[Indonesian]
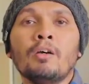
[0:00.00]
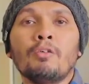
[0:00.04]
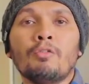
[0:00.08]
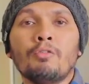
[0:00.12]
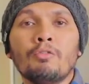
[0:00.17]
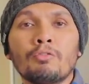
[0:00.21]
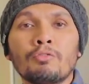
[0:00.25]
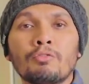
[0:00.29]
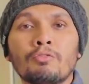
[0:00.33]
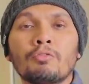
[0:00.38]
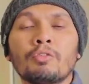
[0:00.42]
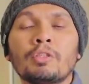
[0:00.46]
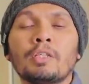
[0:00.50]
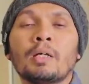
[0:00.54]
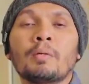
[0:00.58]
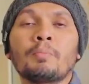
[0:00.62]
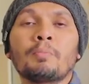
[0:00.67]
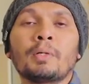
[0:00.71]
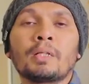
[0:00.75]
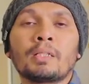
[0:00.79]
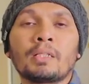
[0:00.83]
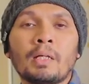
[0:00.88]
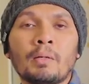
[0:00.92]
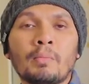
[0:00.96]
untuk yang
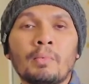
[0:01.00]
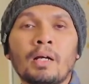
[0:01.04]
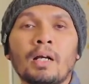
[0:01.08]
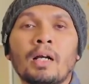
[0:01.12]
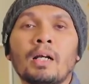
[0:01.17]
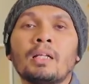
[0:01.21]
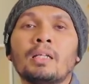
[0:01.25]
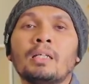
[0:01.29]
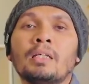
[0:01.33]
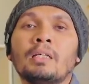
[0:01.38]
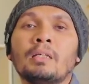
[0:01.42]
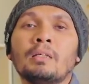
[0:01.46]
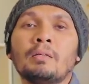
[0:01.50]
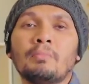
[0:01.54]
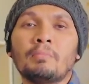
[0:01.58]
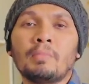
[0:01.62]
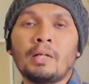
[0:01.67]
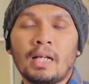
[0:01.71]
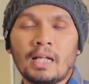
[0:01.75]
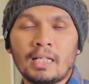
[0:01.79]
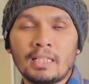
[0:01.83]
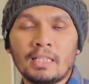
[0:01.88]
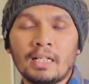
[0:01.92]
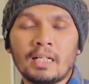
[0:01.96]
pertama kali
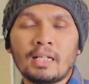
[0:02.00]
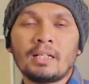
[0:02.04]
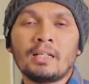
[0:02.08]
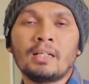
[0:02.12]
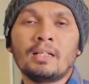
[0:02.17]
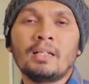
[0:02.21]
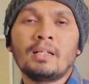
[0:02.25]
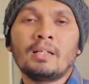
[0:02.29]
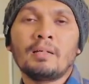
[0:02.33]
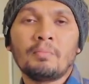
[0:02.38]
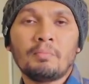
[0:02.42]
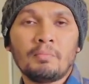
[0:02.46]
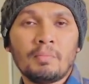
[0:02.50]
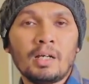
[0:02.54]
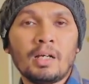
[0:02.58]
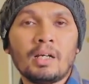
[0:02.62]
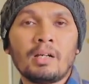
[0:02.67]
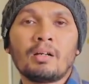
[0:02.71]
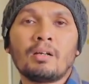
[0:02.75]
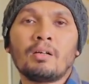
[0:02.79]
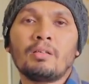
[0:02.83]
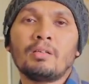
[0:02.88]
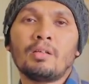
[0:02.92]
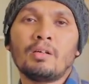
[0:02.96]
mengajak
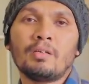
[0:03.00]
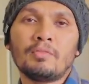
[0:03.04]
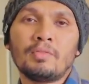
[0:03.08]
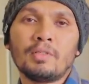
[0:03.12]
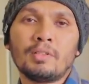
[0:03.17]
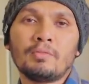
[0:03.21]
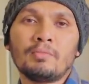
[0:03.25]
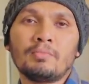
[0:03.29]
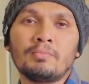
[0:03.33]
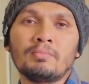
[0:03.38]
Barakallahu fikum